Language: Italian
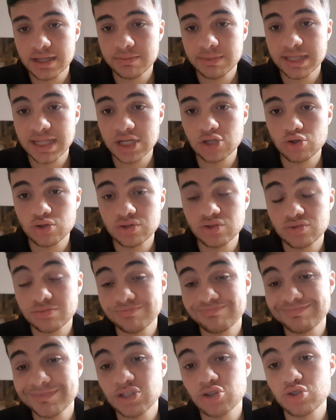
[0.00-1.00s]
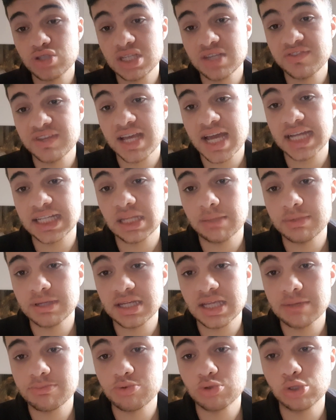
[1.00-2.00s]
in maniera ingiustificata
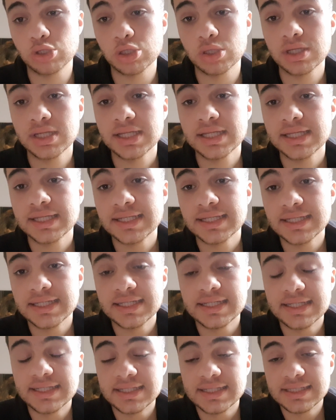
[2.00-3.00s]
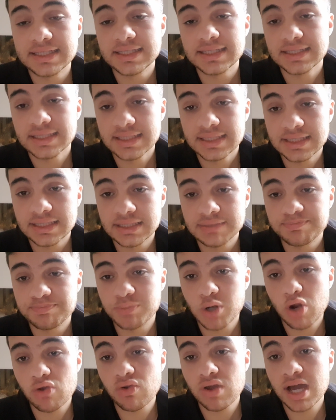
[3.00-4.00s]
perché appunto eh,
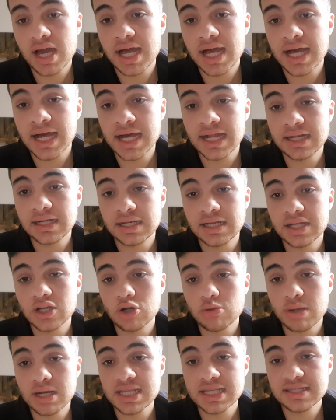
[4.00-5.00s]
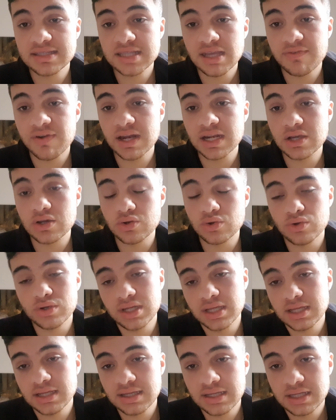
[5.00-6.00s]
provoca il romanista
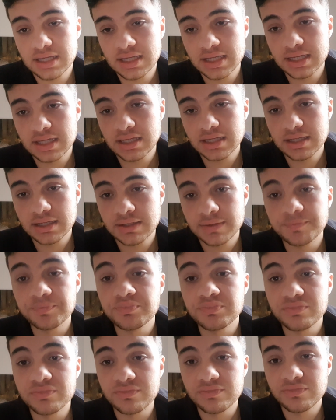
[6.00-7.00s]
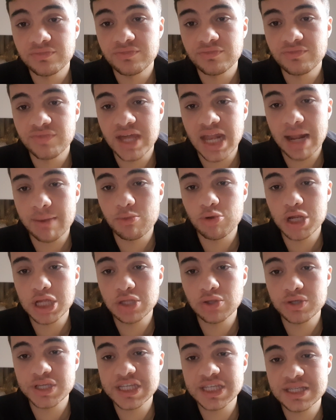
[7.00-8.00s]
Falcone, viene
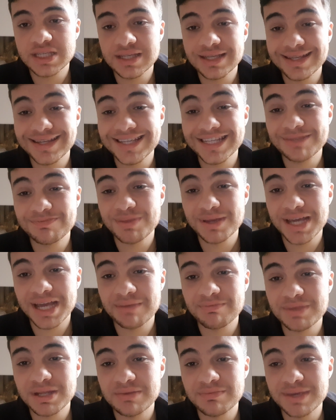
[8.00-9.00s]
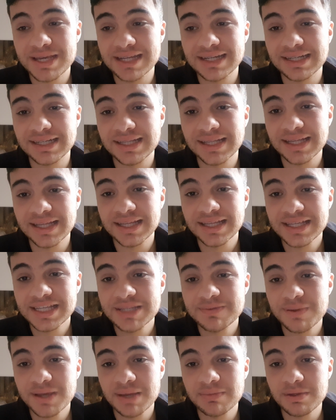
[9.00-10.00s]
ammonito inis- inspiegabilmente,
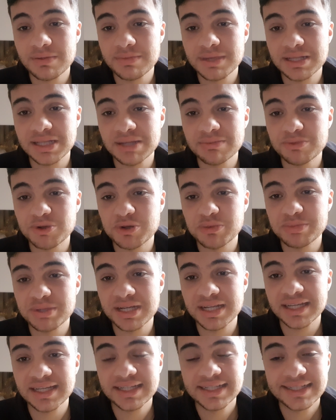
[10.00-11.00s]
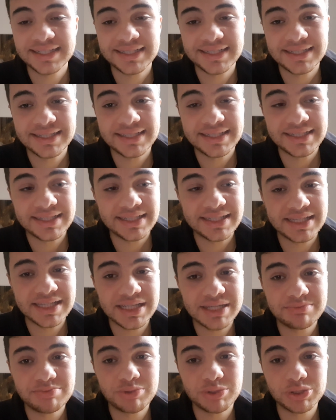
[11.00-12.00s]
inspiegabilmente Immobile
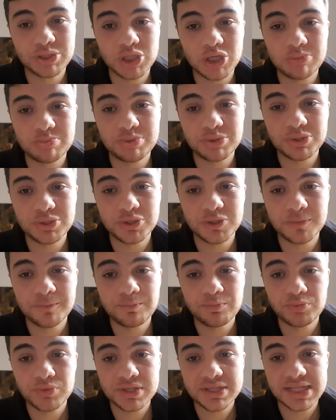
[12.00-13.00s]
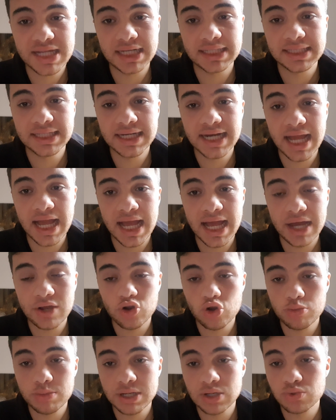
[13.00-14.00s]
e purtroppo salterà
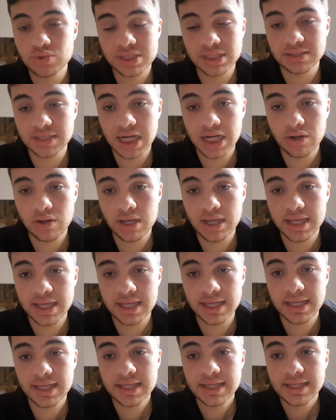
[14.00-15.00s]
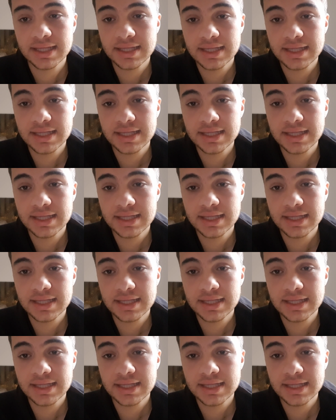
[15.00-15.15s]
come lui, salteranno anche